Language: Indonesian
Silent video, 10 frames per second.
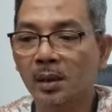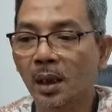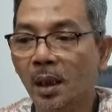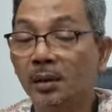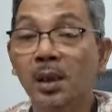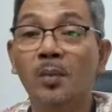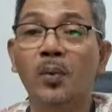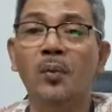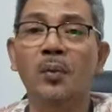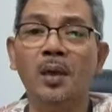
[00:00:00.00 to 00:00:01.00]
tidak akan
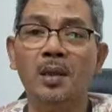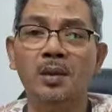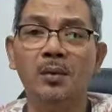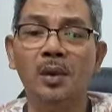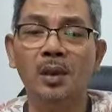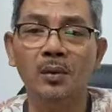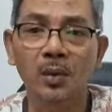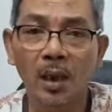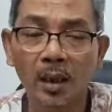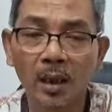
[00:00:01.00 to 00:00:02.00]
terprovokasi oleh
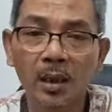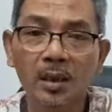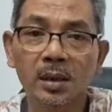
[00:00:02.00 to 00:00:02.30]
ulah